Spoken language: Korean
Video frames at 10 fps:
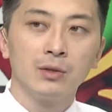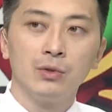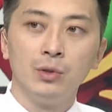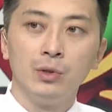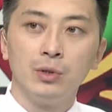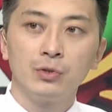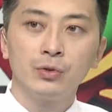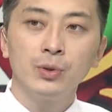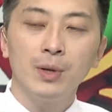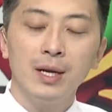또
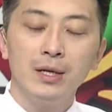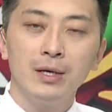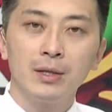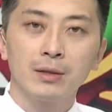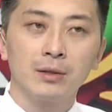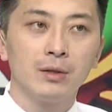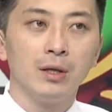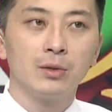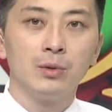수소 관련 어,